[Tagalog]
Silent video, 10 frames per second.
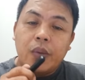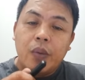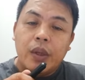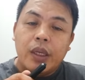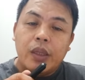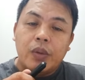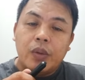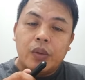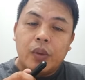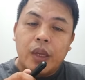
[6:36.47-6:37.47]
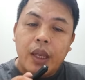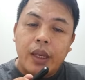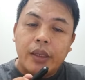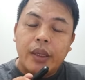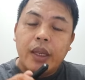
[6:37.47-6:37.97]
Hulikan News
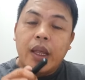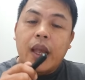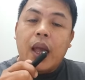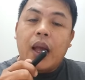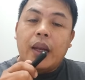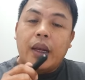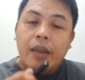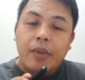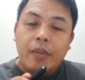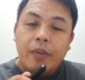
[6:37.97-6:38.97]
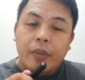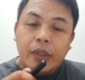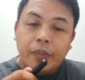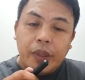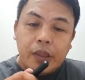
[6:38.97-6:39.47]
Online. Ang live naman po
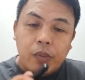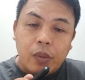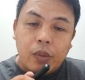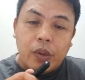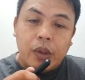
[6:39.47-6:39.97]
sa Facebook.